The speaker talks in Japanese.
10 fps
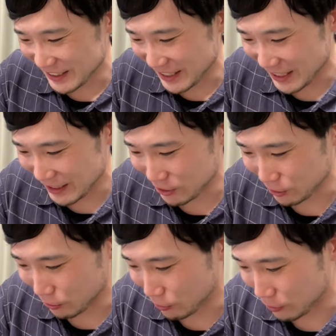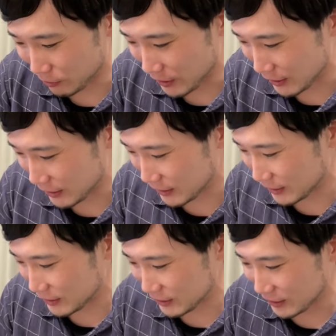いやー、ちょっとこれ
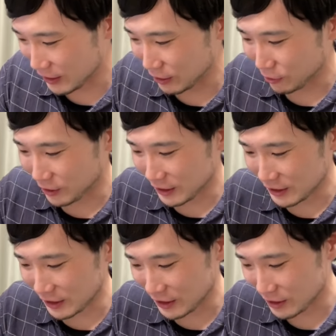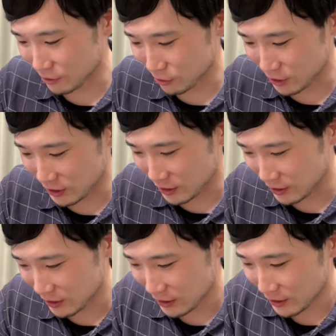は、なんだろうな。さっきすごい、
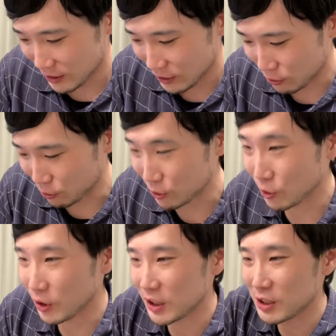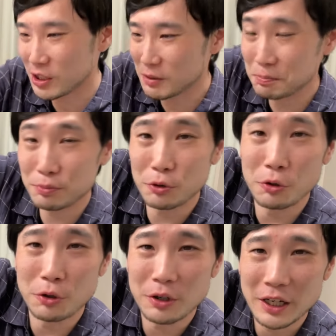そこそこなチップ
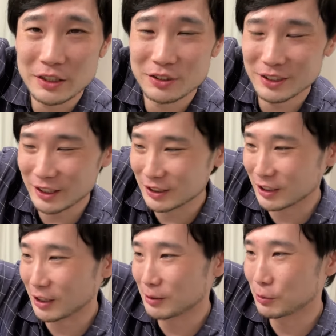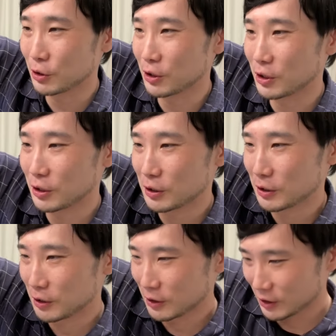を弾んだんですけれども、
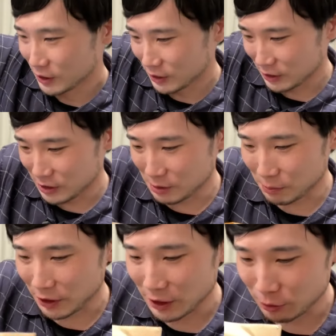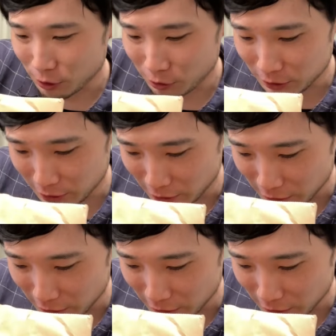チップあげない方が良かったか